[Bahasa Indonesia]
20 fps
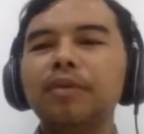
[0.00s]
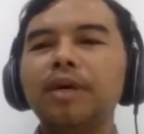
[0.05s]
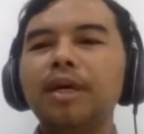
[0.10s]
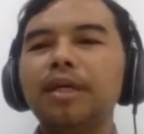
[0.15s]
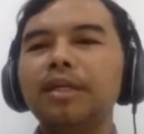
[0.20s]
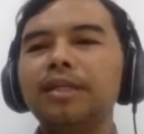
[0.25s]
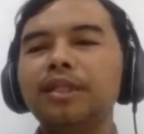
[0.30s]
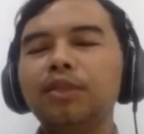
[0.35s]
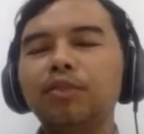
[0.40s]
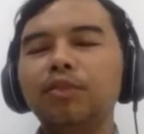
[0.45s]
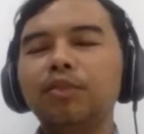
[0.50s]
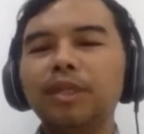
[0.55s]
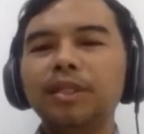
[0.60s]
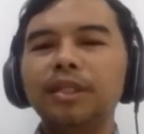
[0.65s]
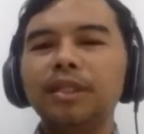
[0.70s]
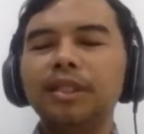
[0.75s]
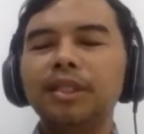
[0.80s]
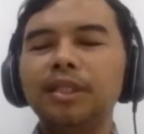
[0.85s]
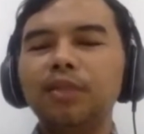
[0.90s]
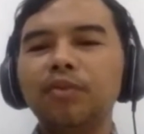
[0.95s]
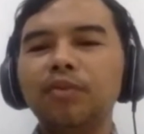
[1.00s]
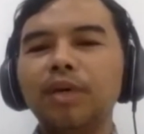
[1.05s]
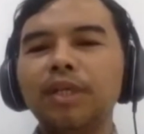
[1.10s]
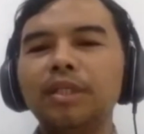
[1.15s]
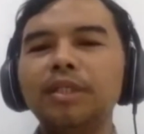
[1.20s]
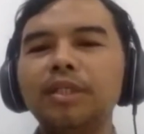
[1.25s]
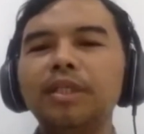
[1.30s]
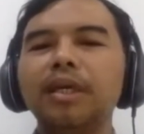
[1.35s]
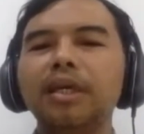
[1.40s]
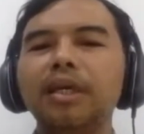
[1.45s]
ada
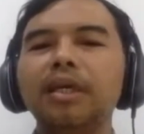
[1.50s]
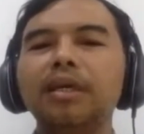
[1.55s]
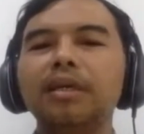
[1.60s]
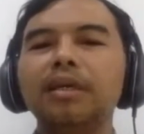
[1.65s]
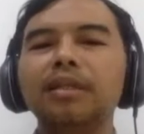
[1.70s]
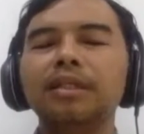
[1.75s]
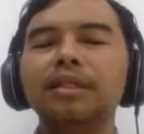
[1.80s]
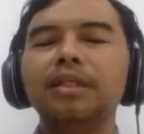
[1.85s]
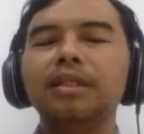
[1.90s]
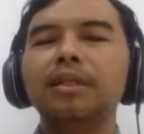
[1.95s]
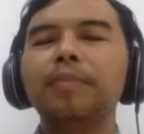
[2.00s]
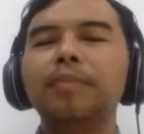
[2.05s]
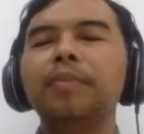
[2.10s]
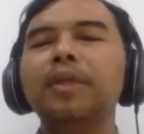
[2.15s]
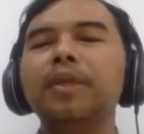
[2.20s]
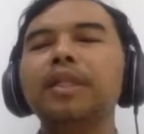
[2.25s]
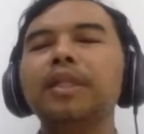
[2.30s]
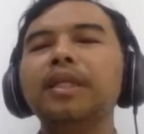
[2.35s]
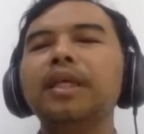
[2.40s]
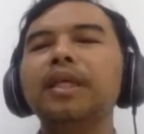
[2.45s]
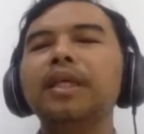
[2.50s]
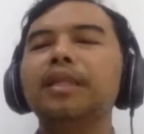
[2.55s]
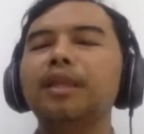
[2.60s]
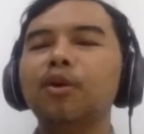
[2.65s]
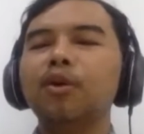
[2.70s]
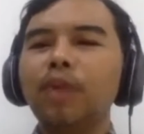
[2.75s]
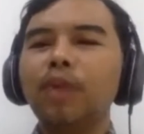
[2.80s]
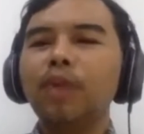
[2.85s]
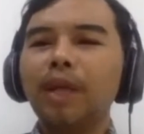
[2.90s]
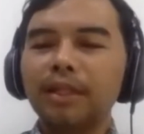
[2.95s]
situasi-situasi yang sepertinya
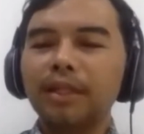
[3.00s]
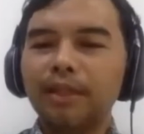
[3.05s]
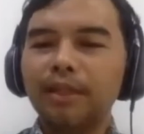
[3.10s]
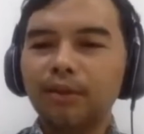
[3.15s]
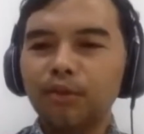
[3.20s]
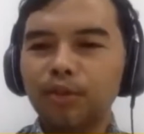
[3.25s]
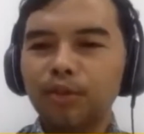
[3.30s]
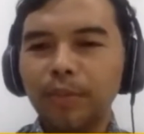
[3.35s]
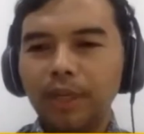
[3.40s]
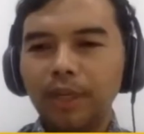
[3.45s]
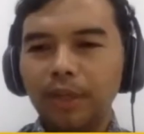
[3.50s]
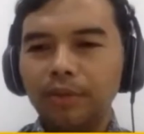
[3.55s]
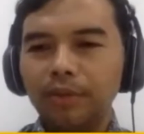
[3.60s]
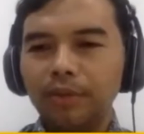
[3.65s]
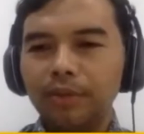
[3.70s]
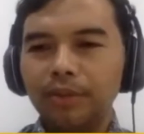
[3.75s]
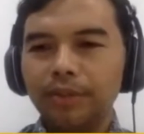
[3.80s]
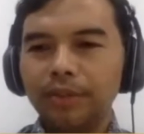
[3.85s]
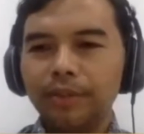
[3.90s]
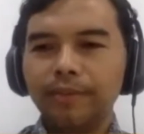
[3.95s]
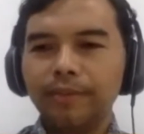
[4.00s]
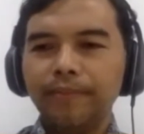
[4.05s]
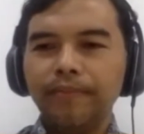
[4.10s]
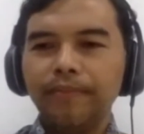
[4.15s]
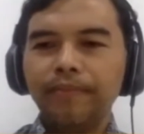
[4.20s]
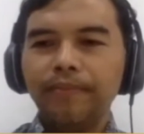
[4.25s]
terulang terus-menerus